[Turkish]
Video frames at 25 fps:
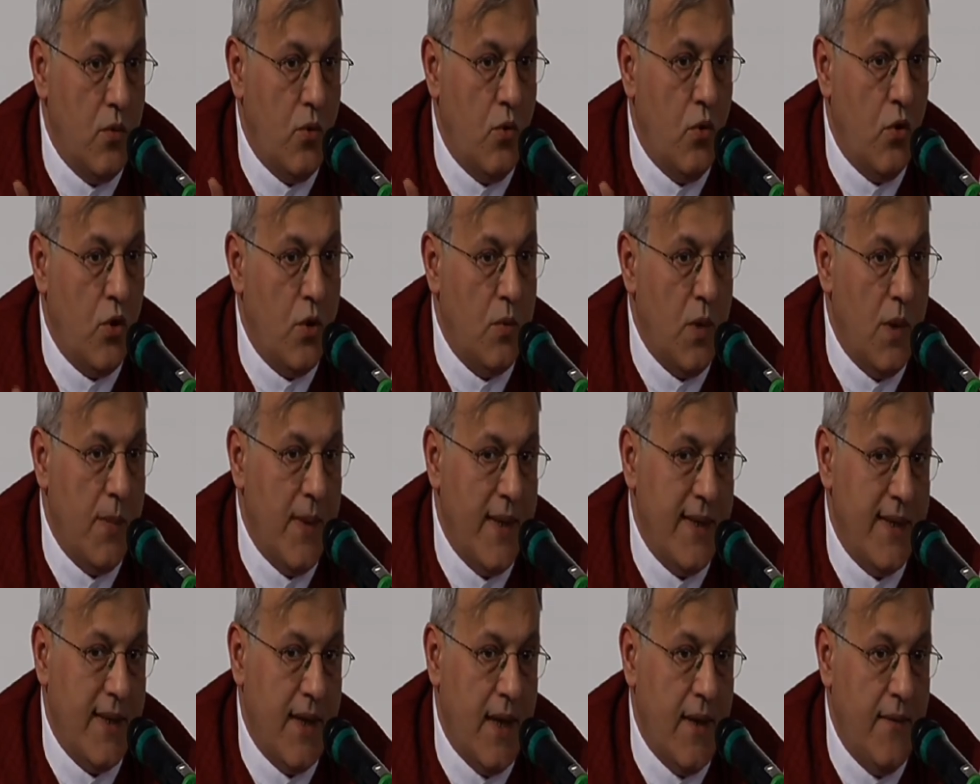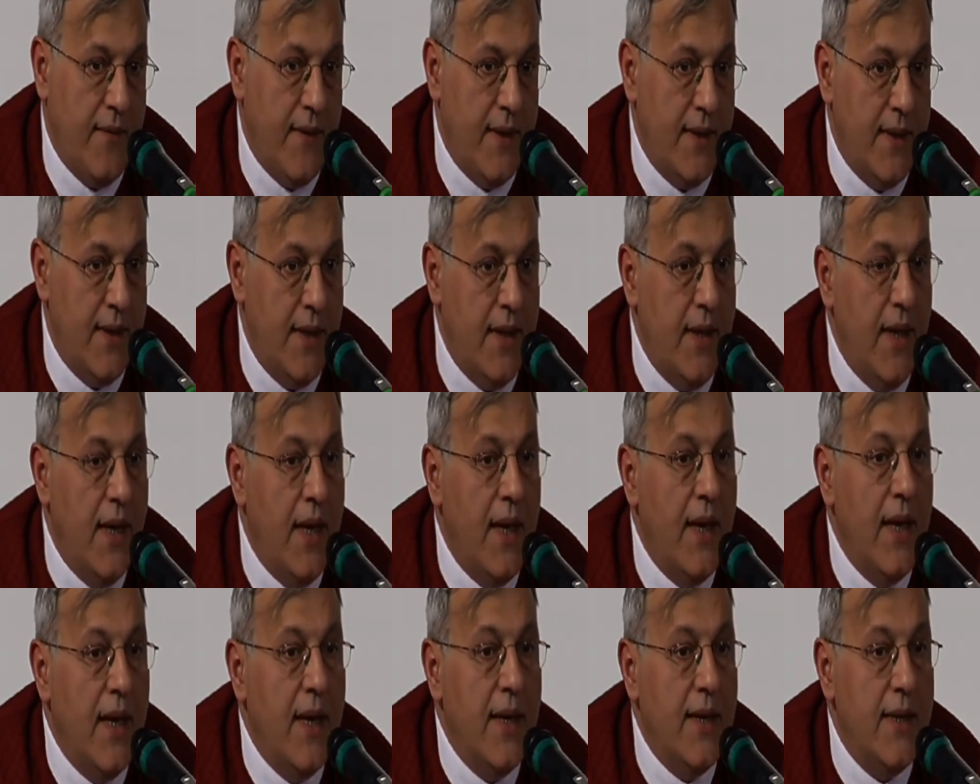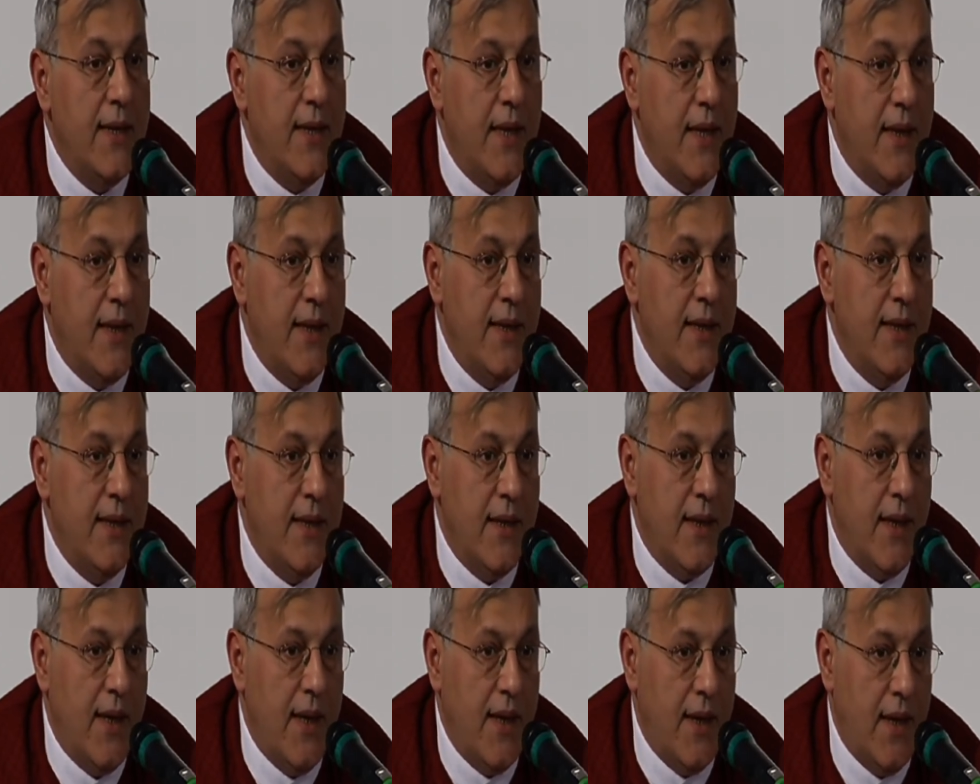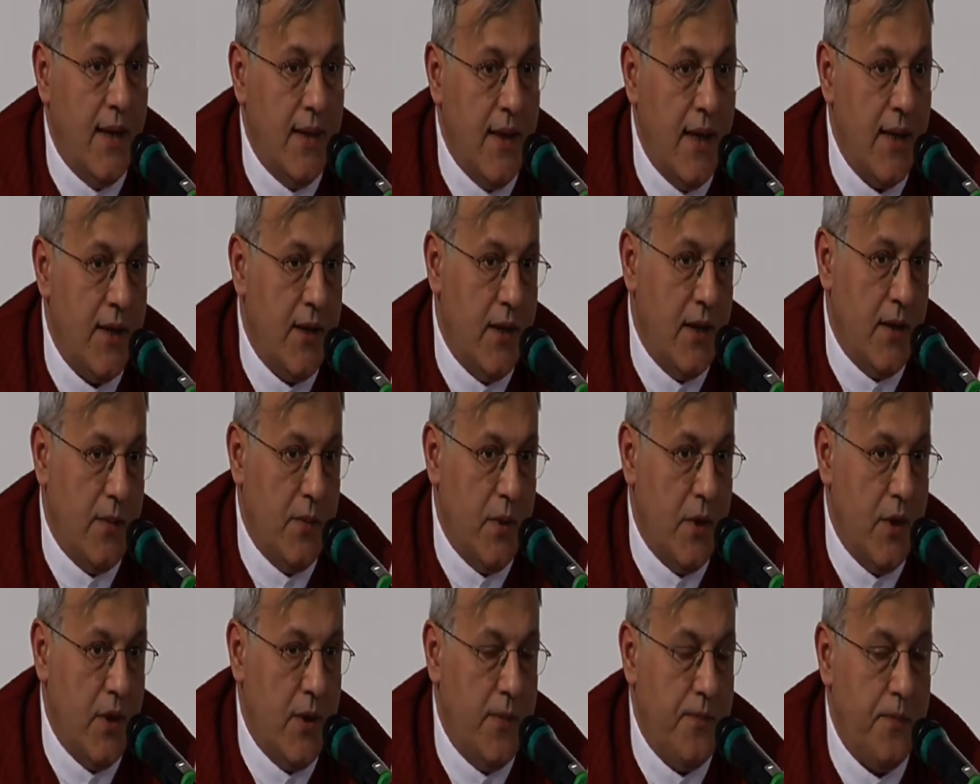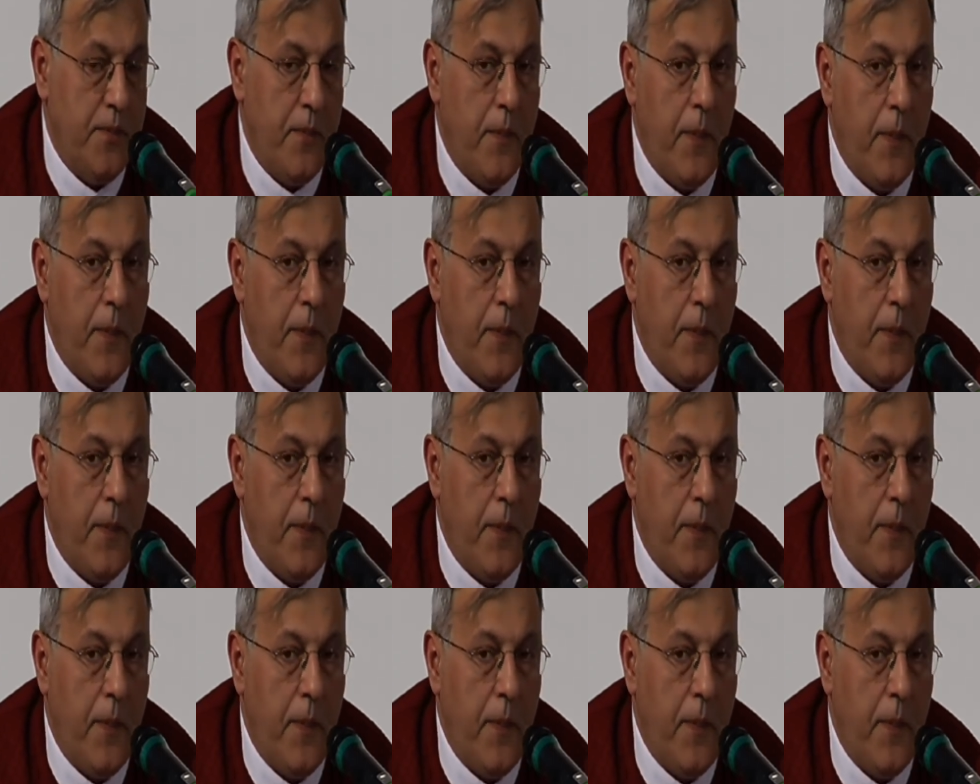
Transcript: koruma mesafesi 8 liraya kadar çıkmış.